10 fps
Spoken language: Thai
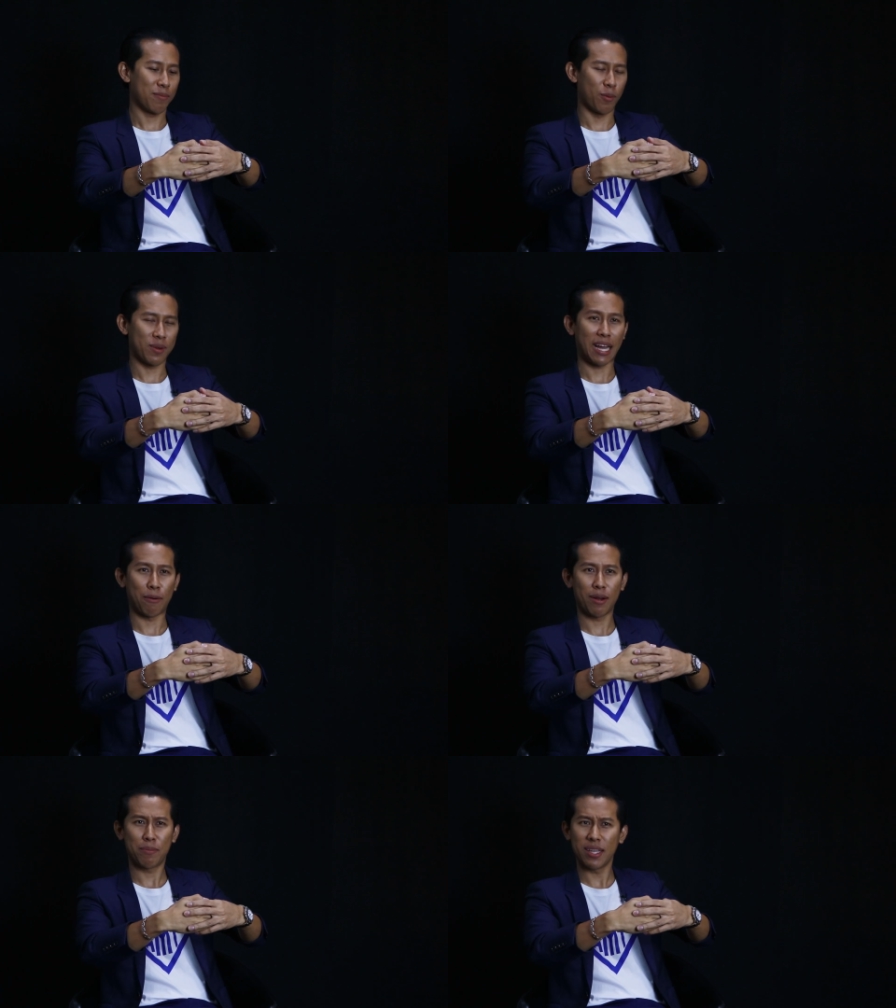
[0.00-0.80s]
ผมก็ถาม
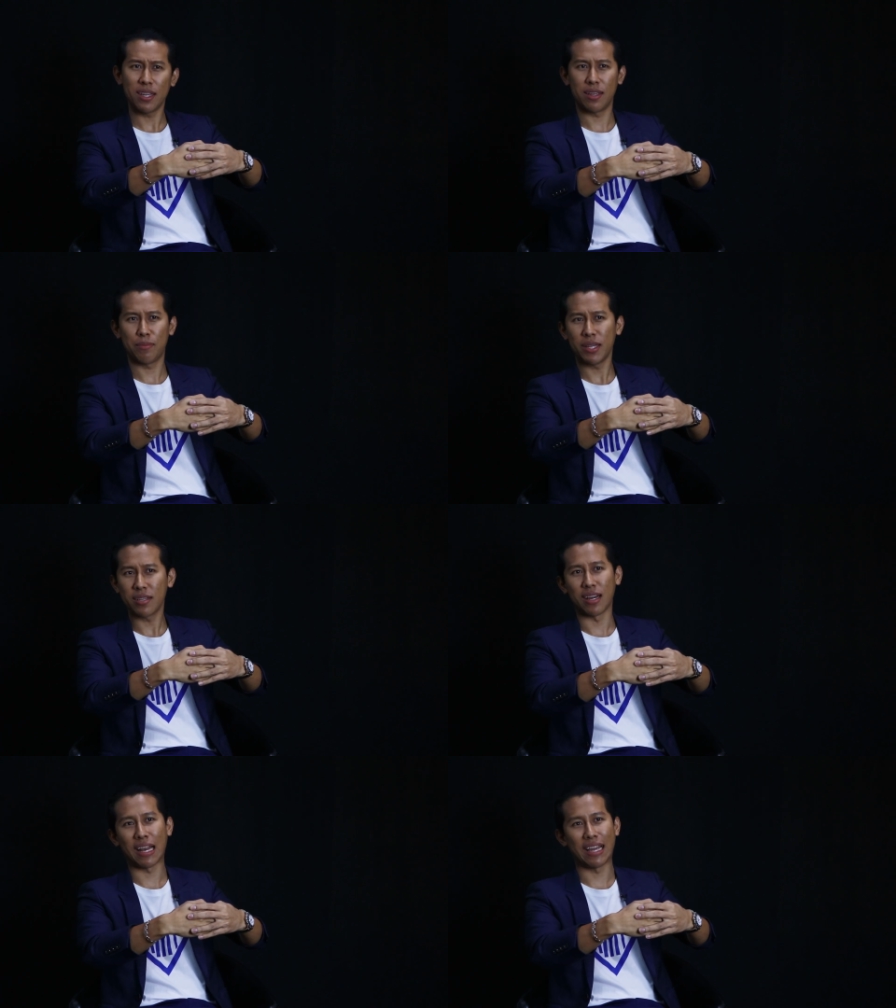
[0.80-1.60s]
ว่าพี่พี่
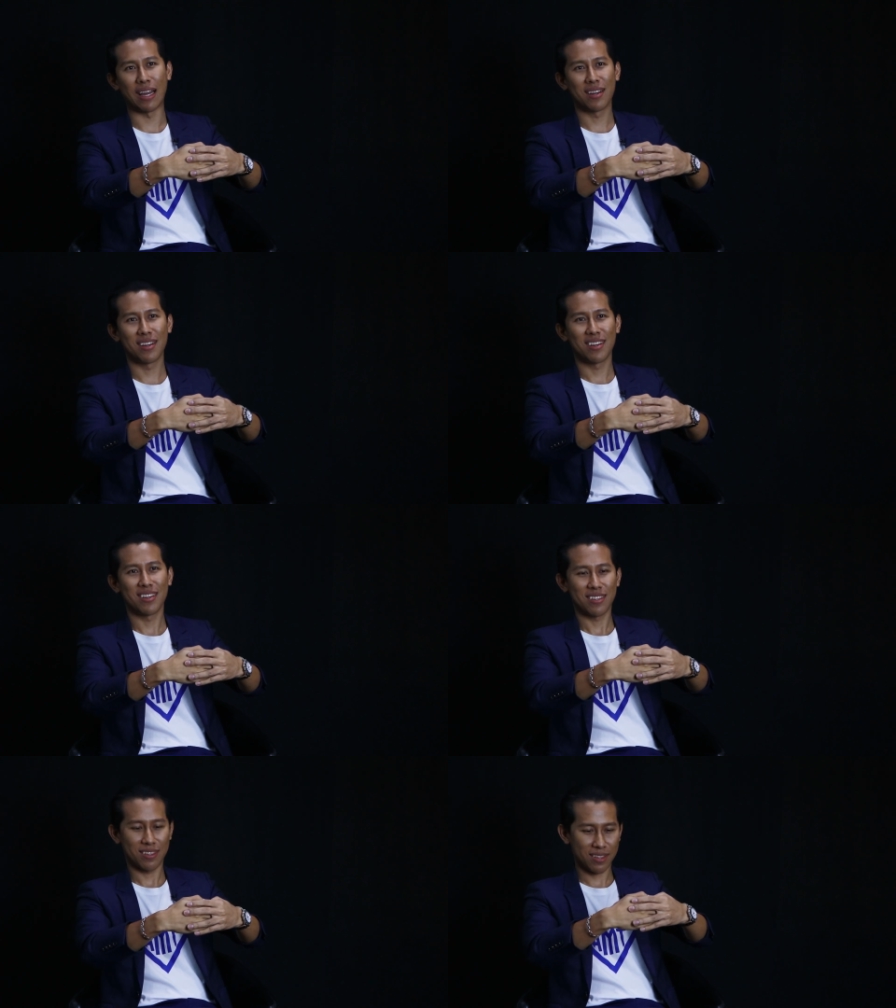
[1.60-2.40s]
ถืออะไรอะ่ะ
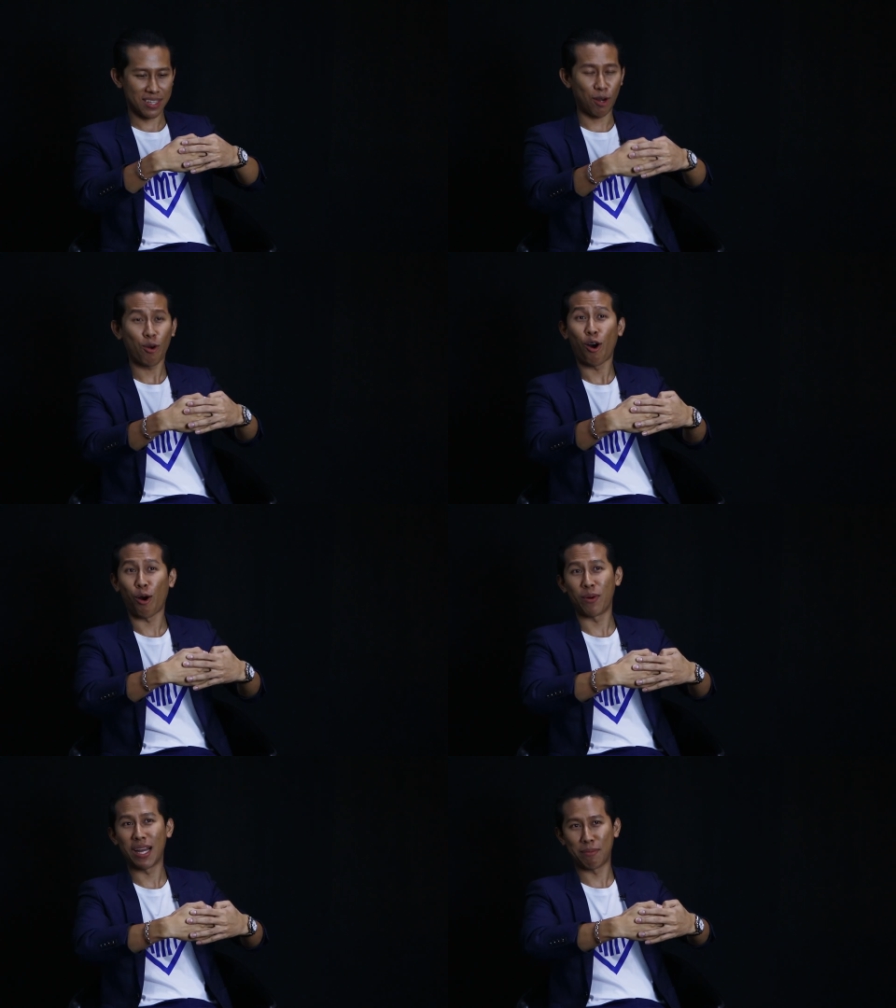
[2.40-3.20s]
เขาหอ
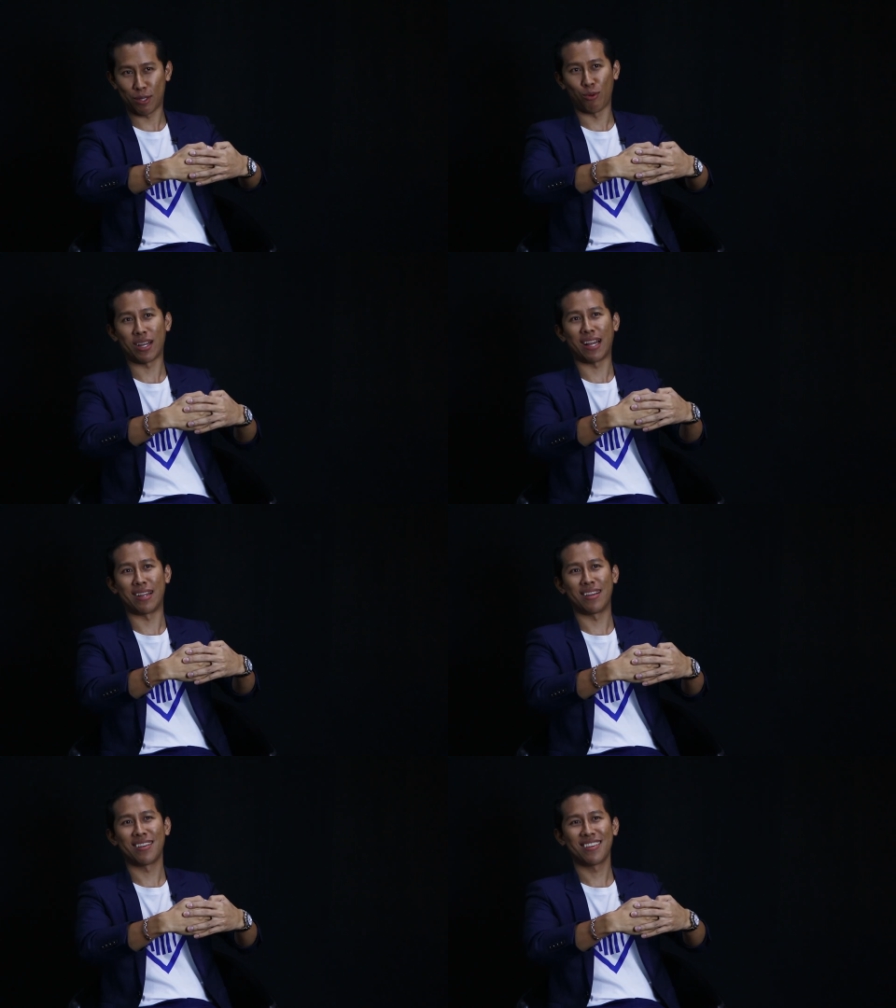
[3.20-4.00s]
บเงินมาถุงขนาดนี้